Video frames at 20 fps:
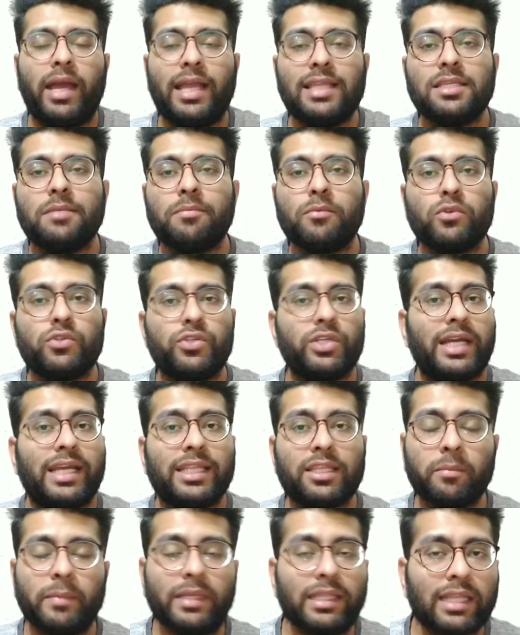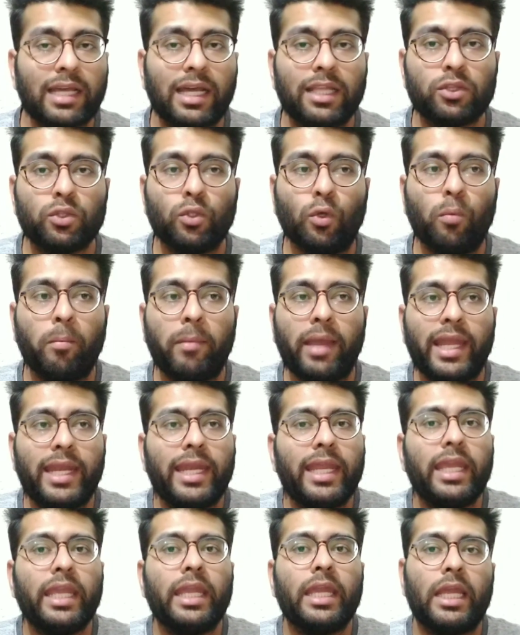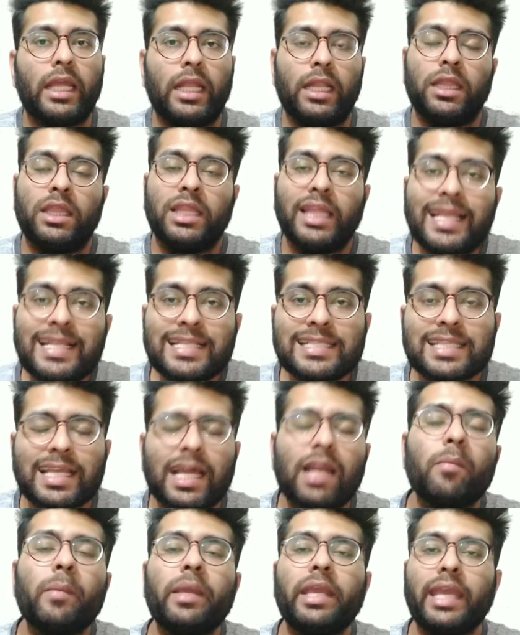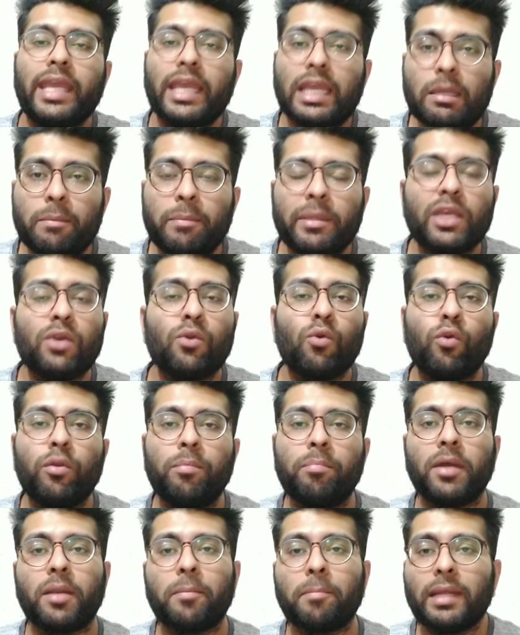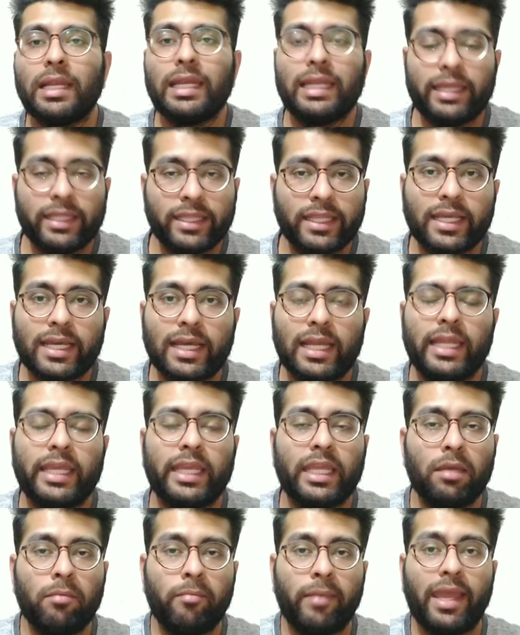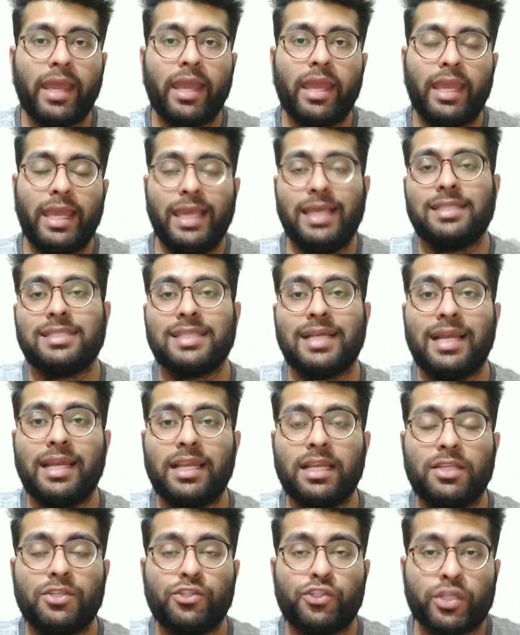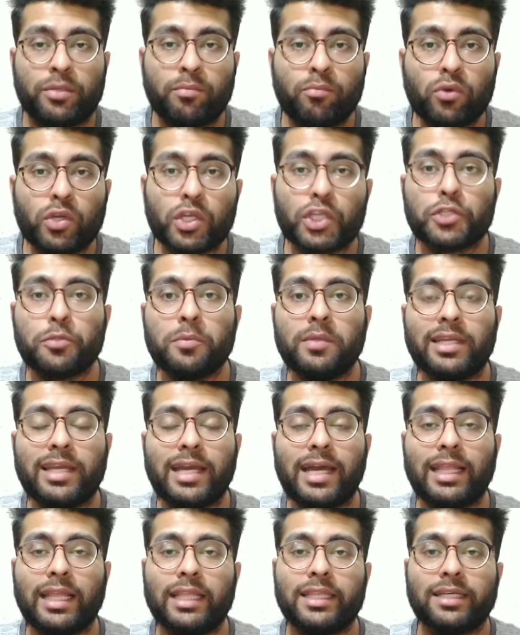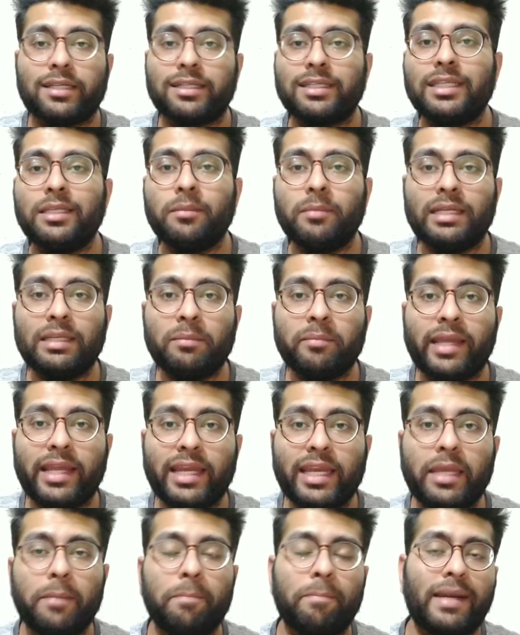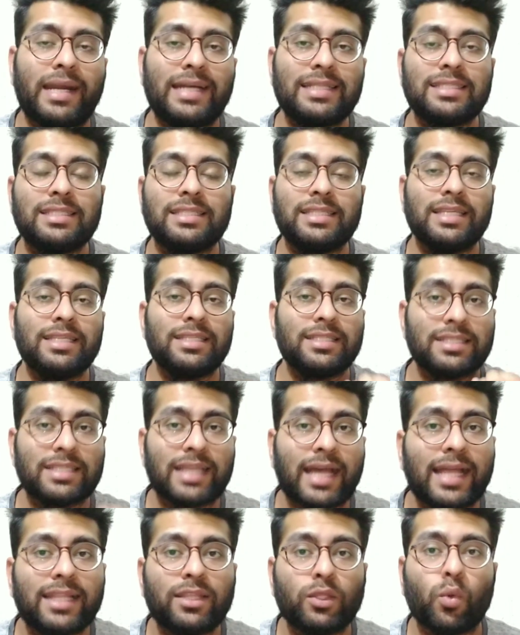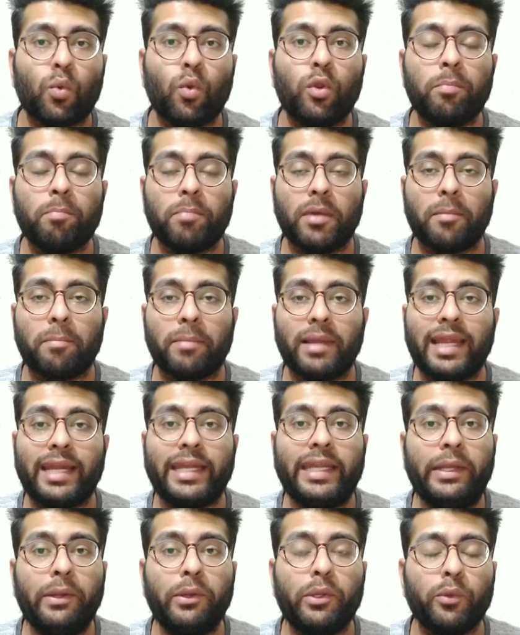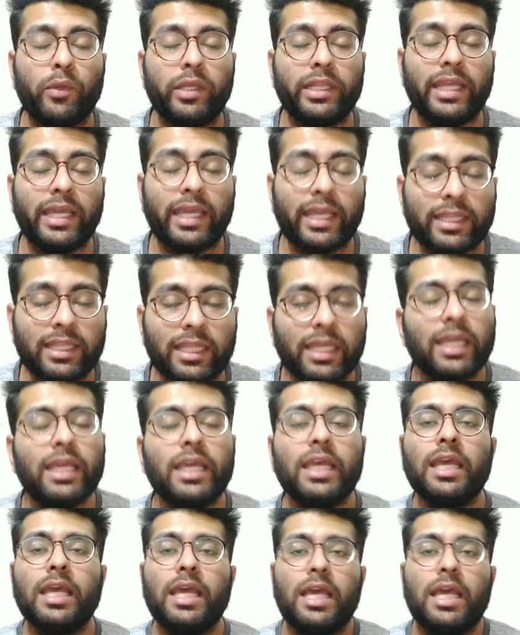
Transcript: मैं जब गुजरात में था तो मैंने तीन साल में एक भी कोड पर्पल नहीं देखा लेकिन मैं एक साल जम्मू कश्मीर गया था तकरीबन मैंने पांच से सात कोड पर्पल एक्टिवेट हुए देखे थे